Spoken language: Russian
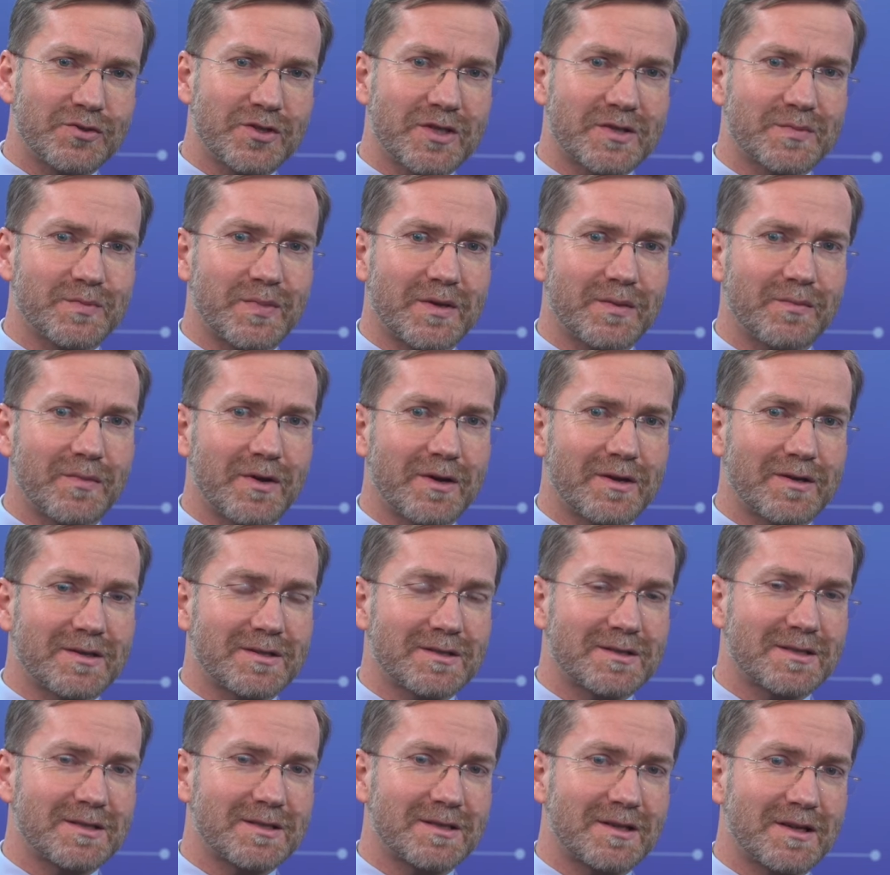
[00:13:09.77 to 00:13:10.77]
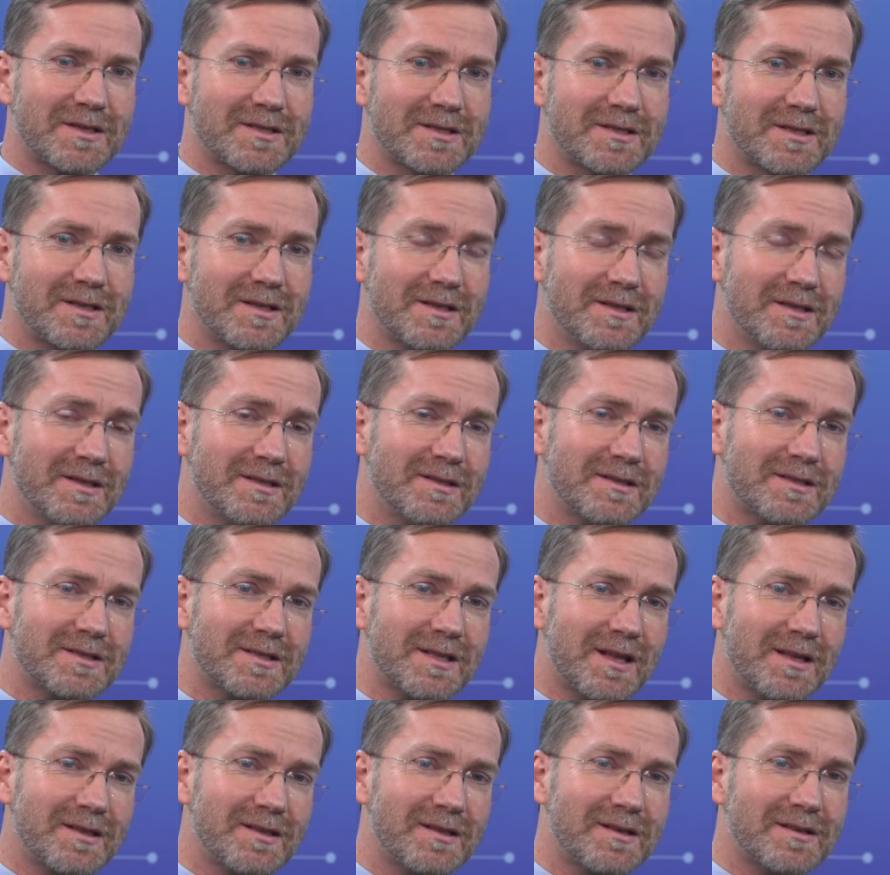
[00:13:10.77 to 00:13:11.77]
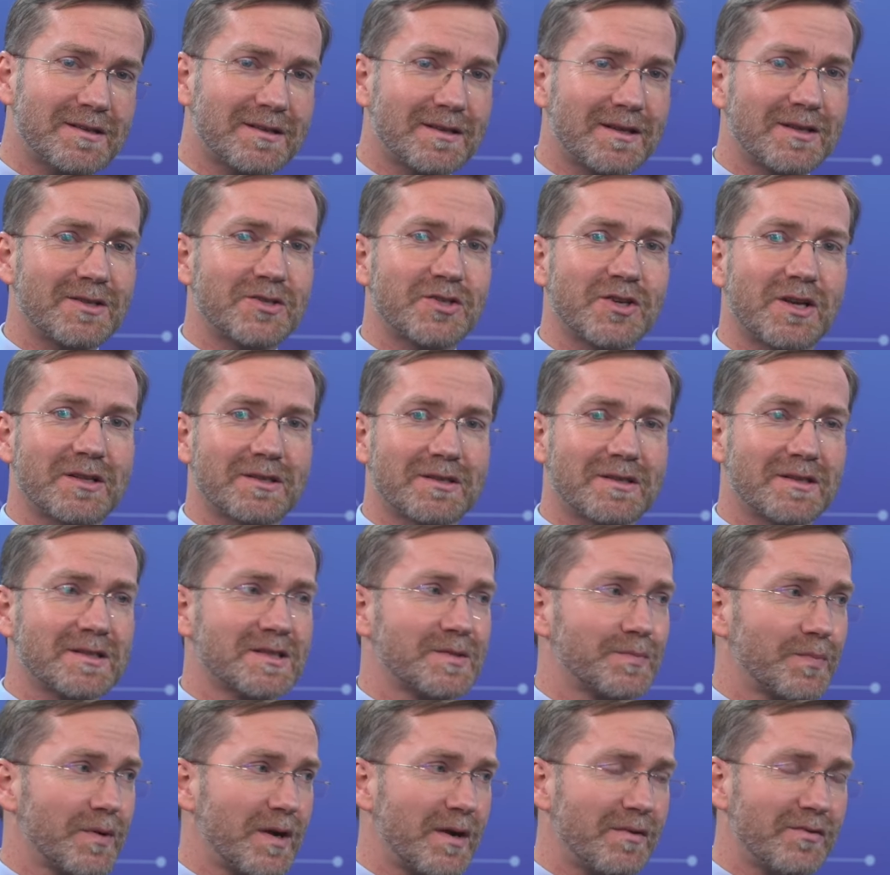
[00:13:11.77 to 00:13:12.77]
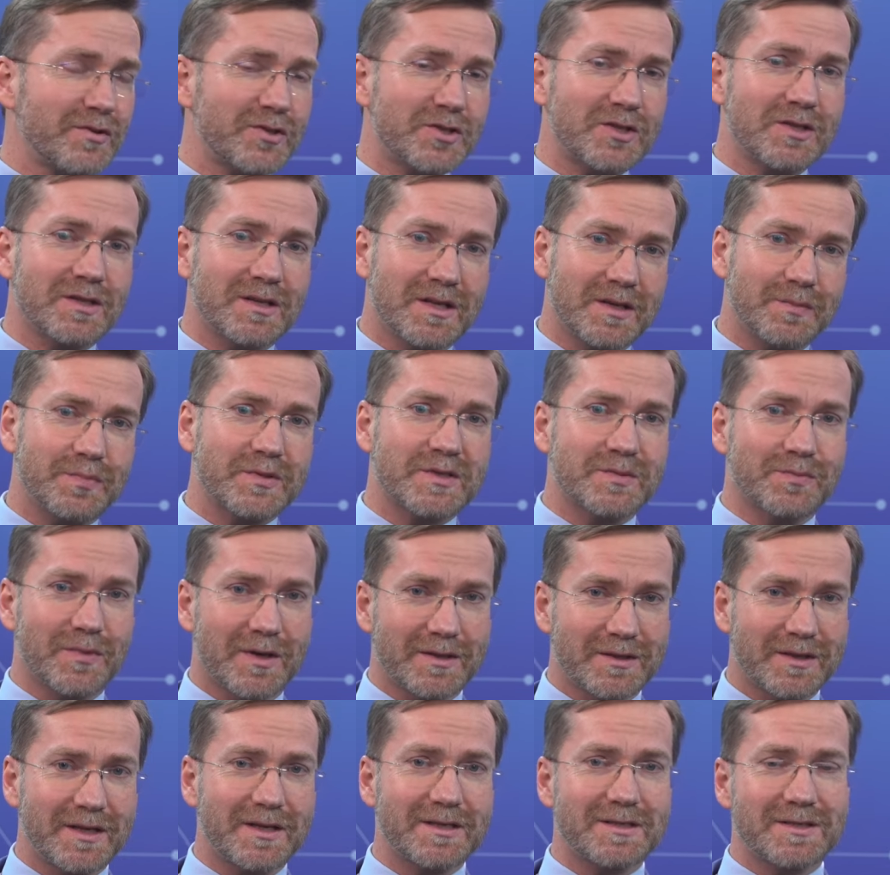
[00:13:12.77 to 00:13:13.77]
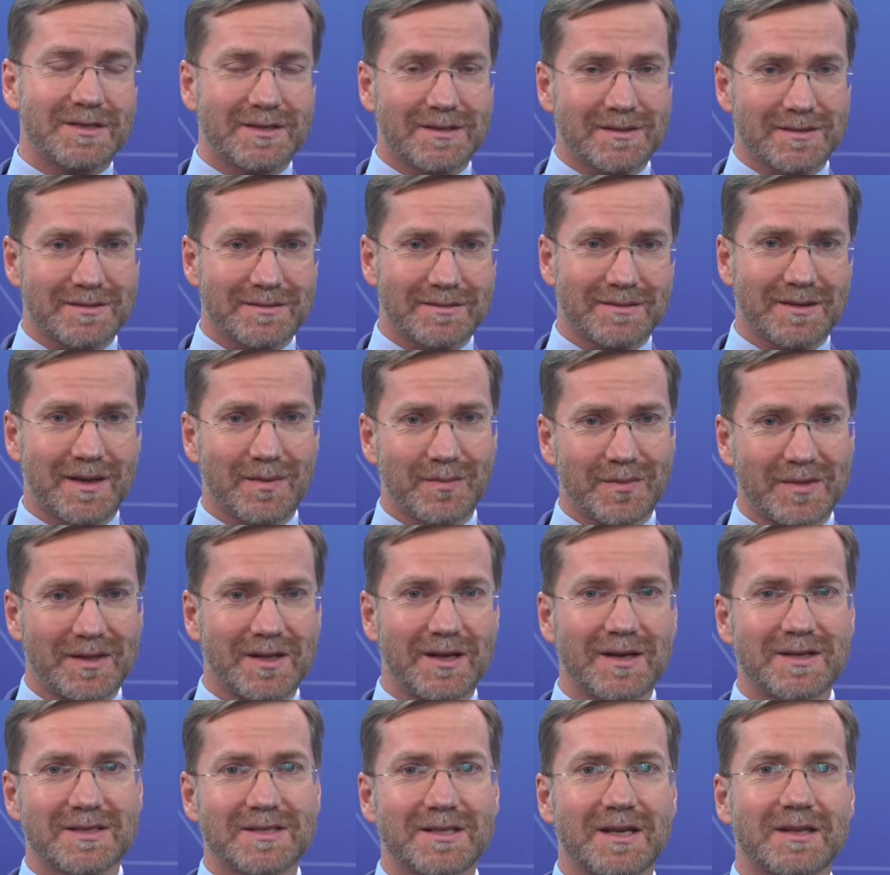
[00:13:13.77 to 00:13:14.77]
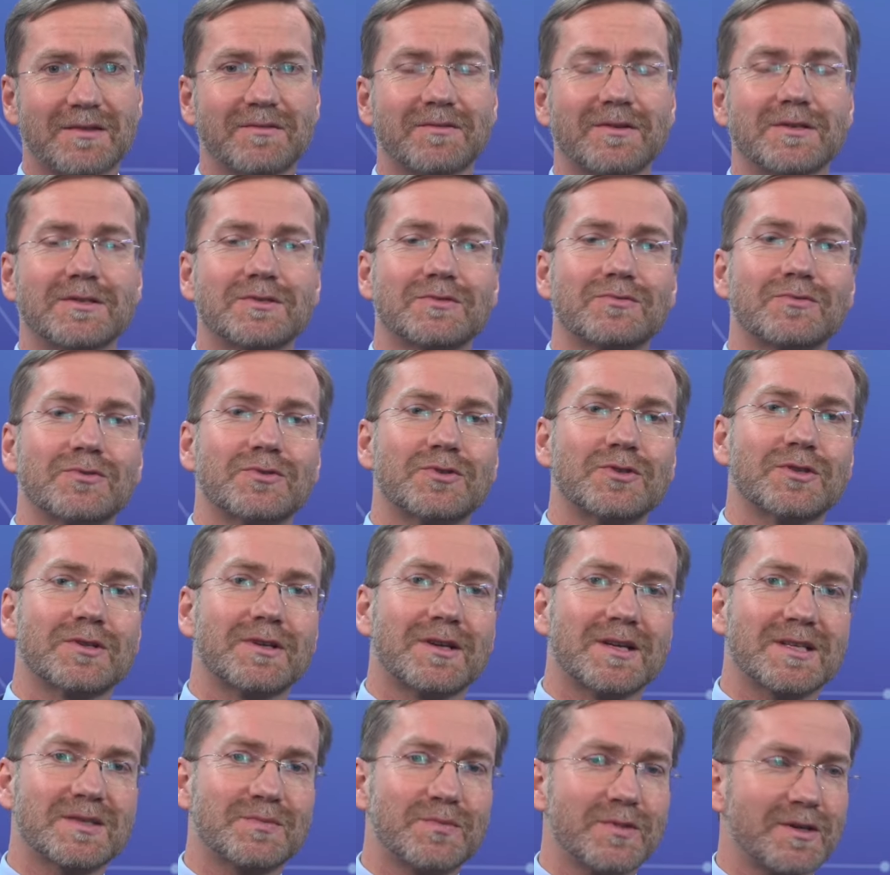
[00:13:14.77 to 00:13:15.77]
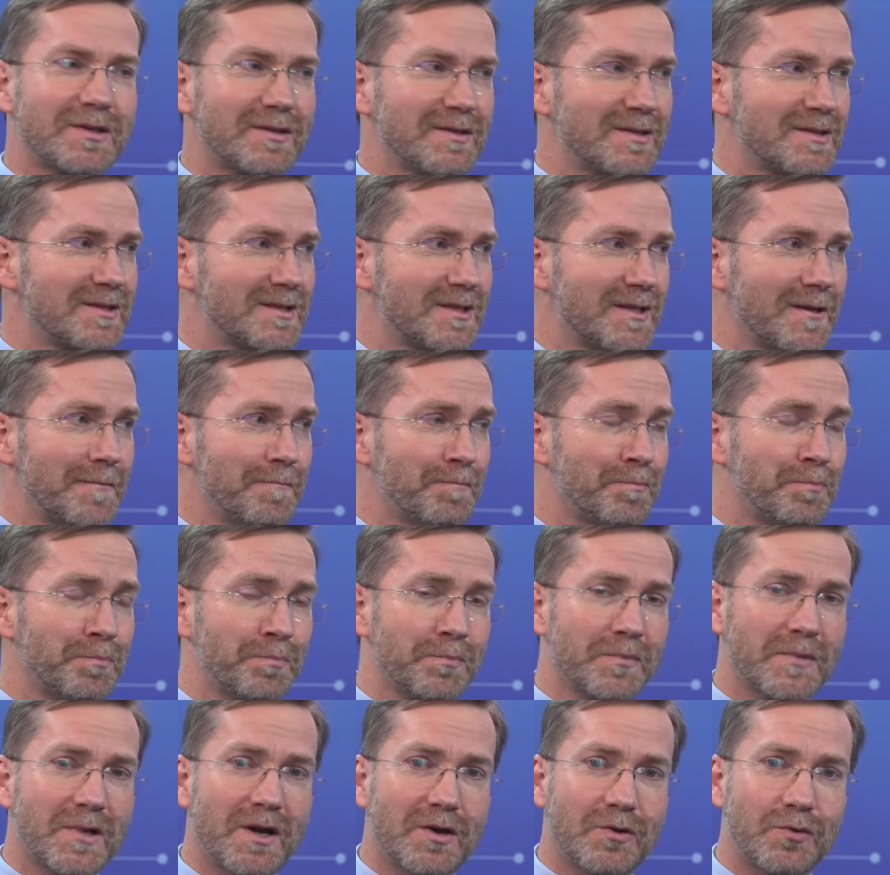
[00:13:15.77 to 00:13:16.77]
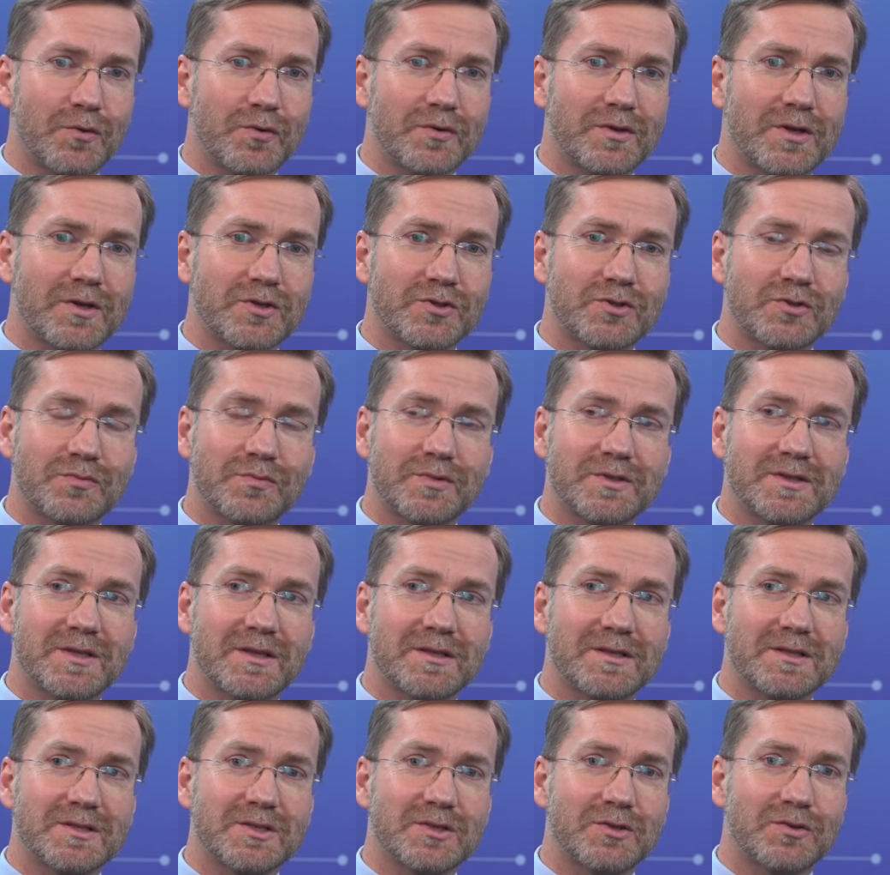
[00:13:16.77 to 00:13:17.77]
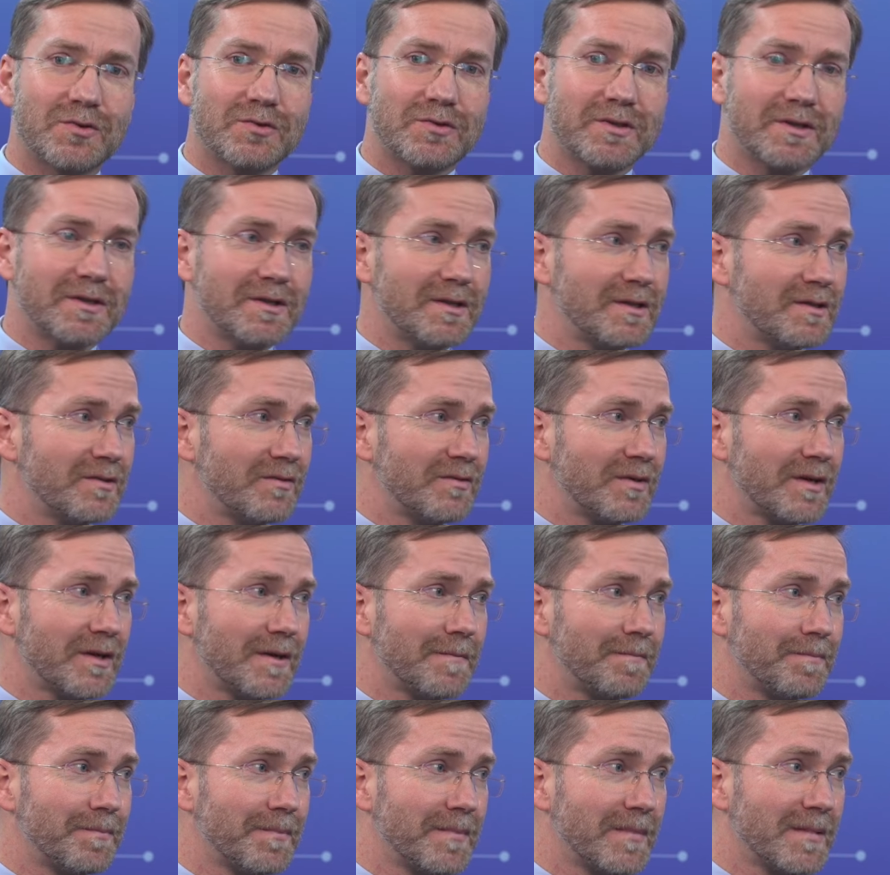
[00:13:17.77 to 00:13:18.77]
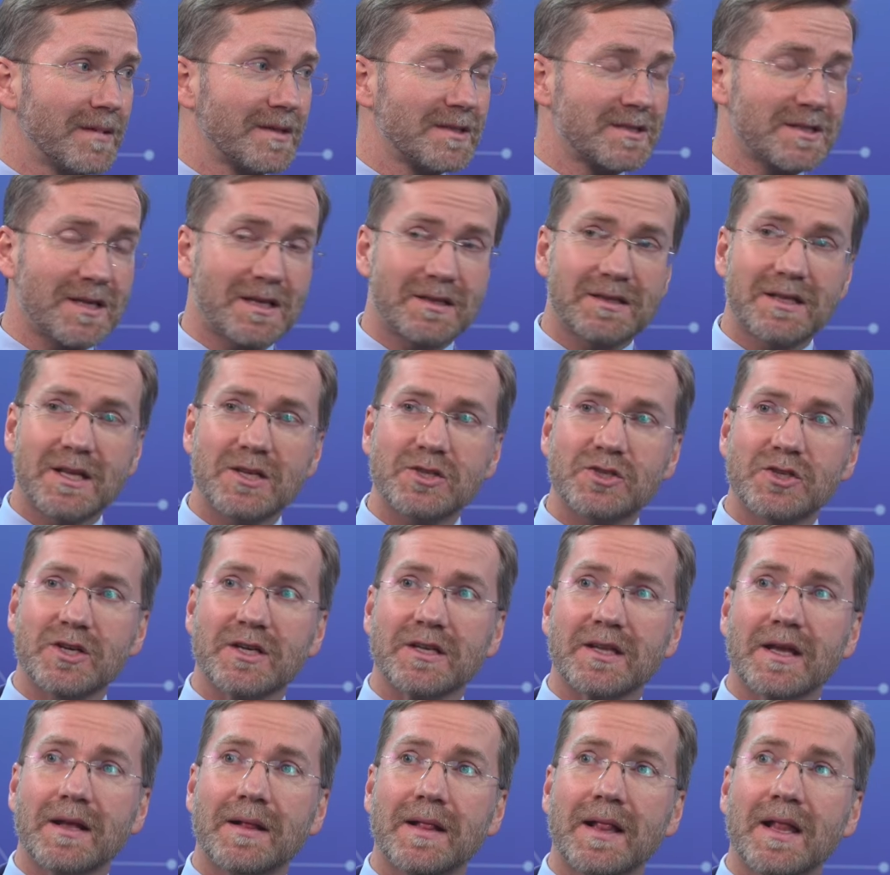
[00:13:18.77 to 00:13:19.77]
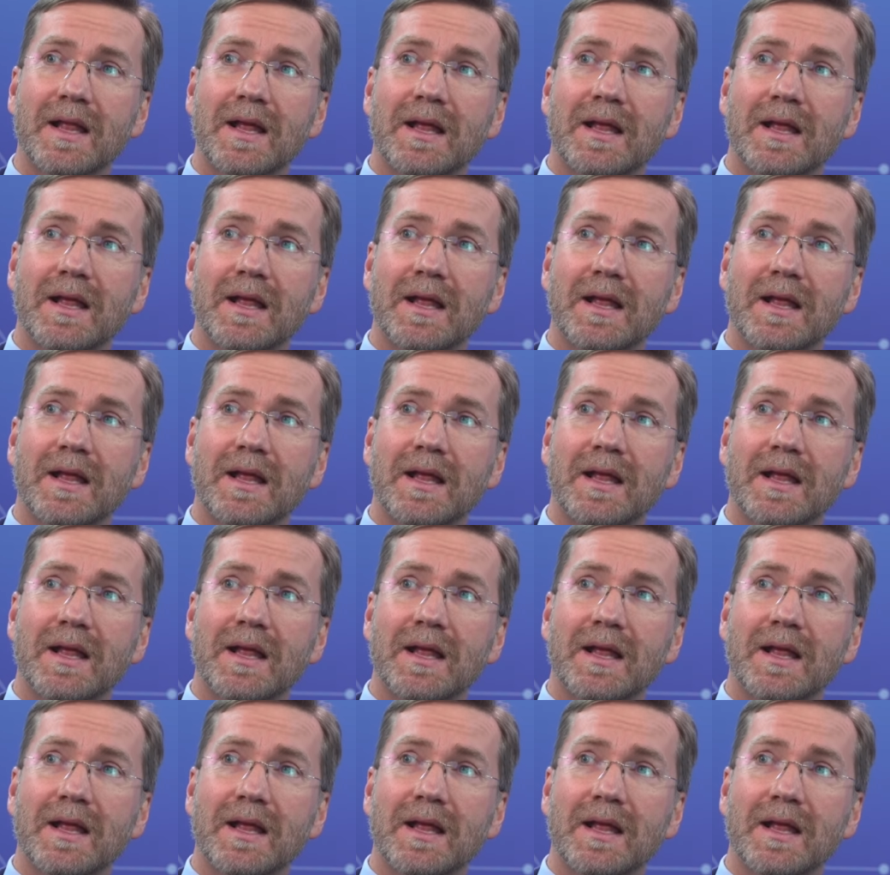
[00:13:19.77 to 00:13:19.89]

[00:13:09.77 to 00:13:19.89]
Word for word: Сейчас прямая концентрация ренина. Стандарт дальше открыть справочник и посмотреть э, там для соответствующих размерностей, какое должно быть альдостерон-рениновое соотношение.